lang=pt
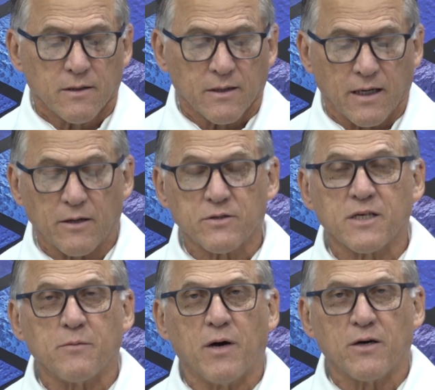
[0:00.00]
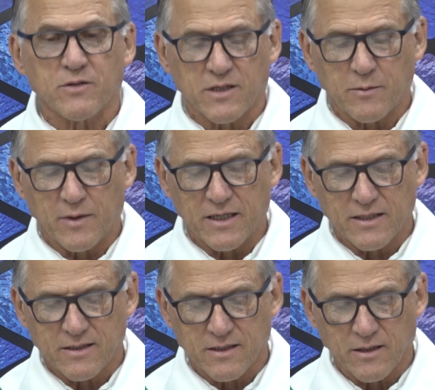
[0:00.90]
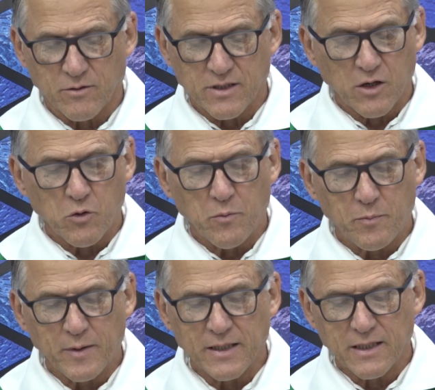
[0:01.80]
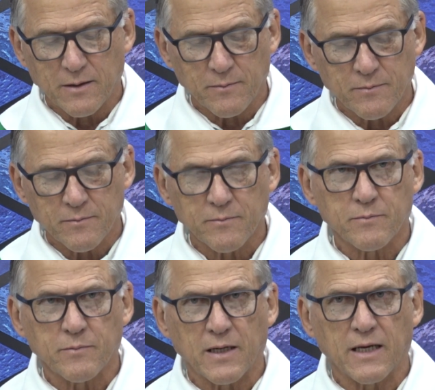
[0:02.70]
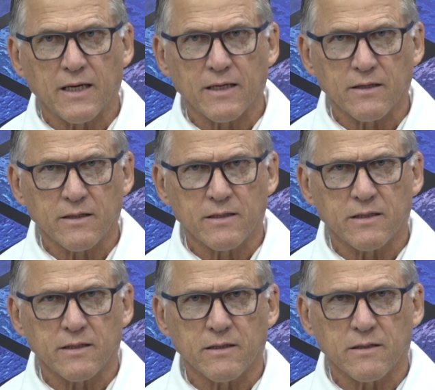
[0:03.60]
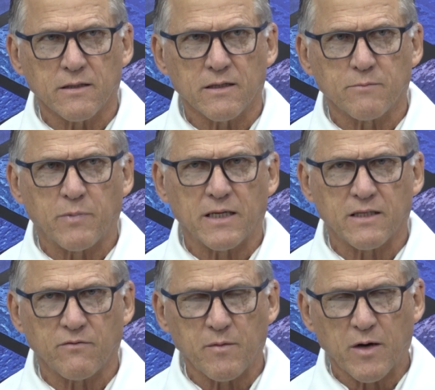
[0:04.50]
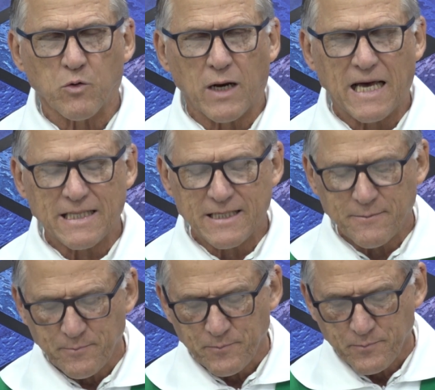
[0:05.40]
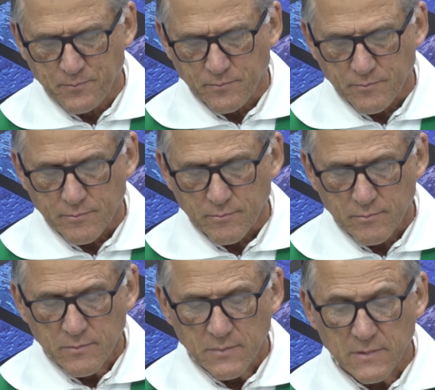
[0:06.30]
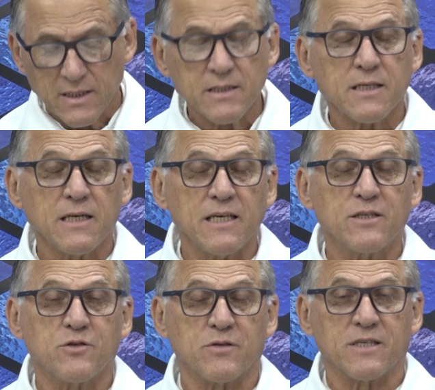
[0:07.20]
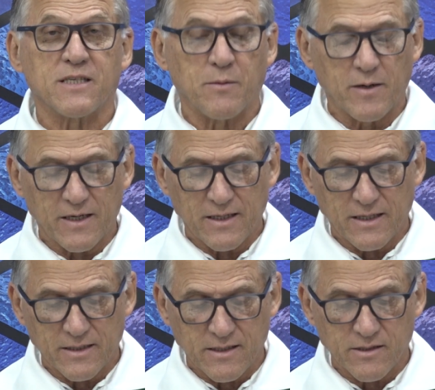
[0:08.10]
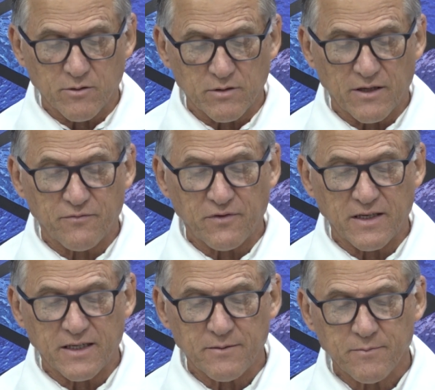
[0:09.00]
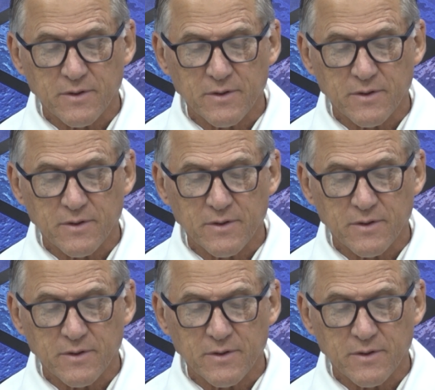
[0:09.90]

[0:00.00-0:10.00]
Caros irmãos e irmãs que nos acompanham pela rede, pela TV Imaculada, neste início de semana, nesta segunda-feira,